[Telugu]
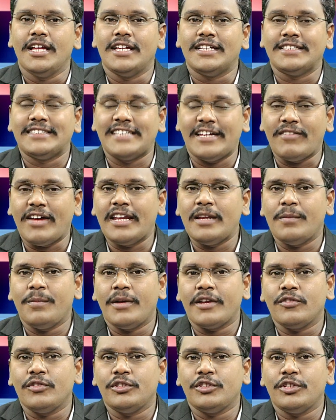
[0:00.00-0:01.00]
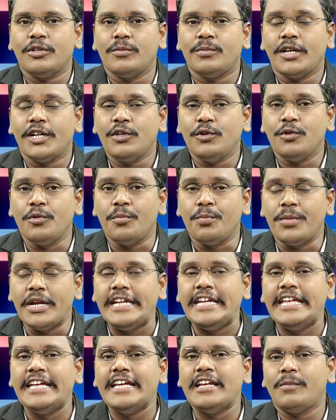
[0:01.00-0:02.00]
సవాళ్ళ పర్వంతో పాటు
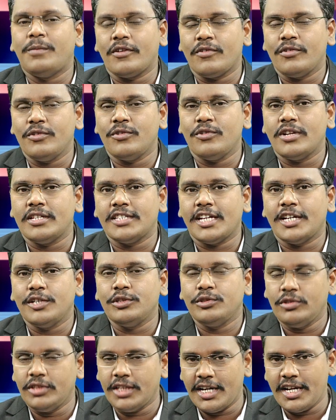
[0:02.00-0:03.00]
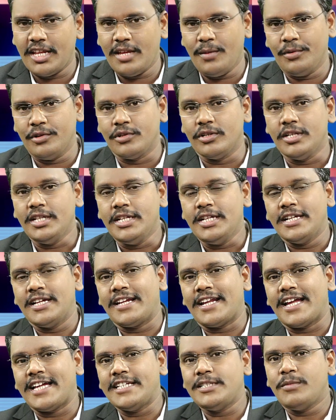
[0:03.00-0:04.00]
బెట్టింగ్ల పర్వం కూడా సాగుతుందంటే ఇప్పుడు
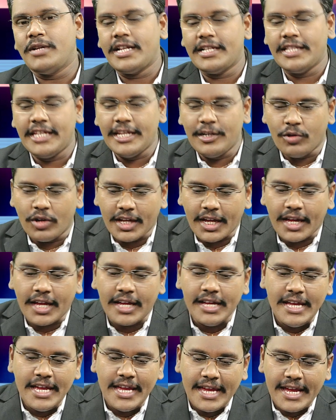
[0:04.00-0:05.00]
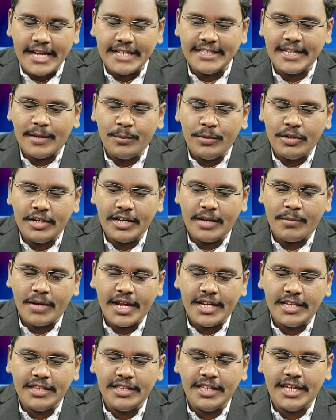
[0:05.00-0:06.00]
రాజమండ్రి దీనికి ఒక ఎగ్జాంపుల్గా
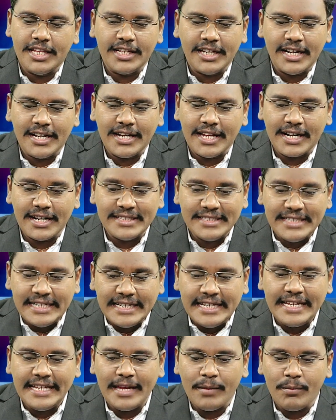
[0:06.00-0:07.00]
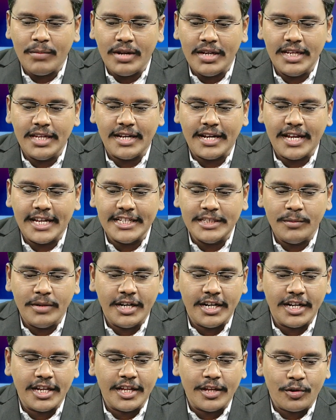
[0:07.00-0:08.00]
మారింది ఎందుకంటే అక్కడ సిట్టింగ్ ఎమ్మెల్యే
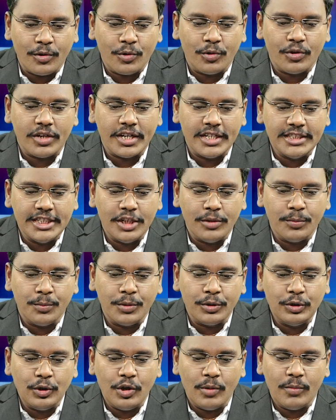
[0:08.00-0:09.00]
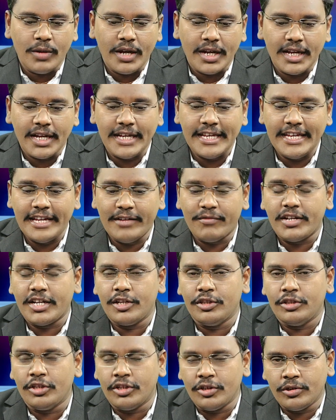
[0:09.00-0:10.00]
రాజమండ్రి రూరల్ సీటు పొత్తులో భాగంగా
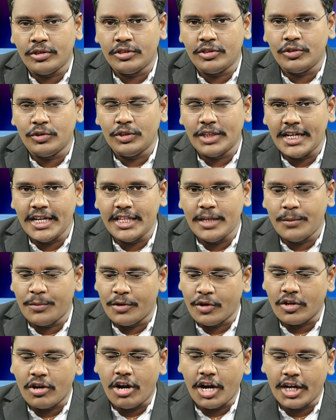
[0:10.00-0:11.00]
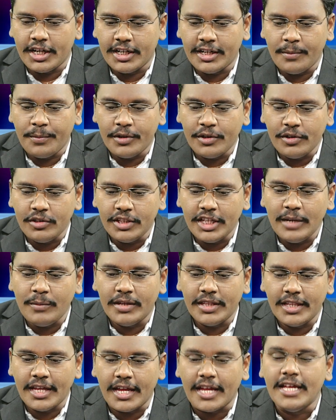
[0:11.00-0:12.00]
ఎవరికి దక్కుతుందనేది ఇప్పుడు ఒక హాట్ టాపిక్
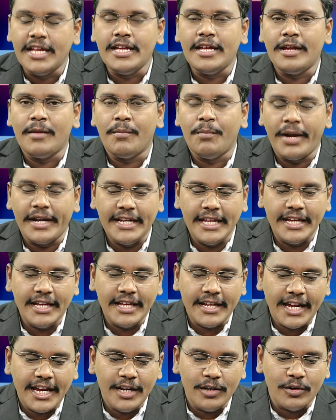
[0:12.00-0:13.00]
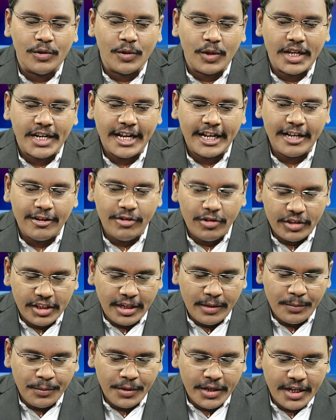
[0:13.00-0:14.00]
దీని మీదే బెట్టింగ్ రాయళ్ళు రంగంలో
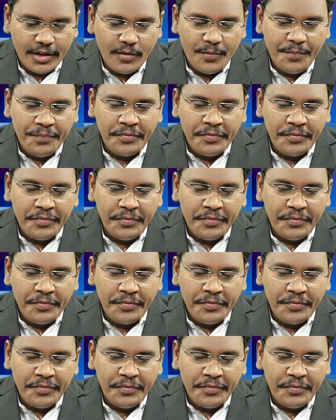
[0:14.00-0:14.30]
దిగిపోయారు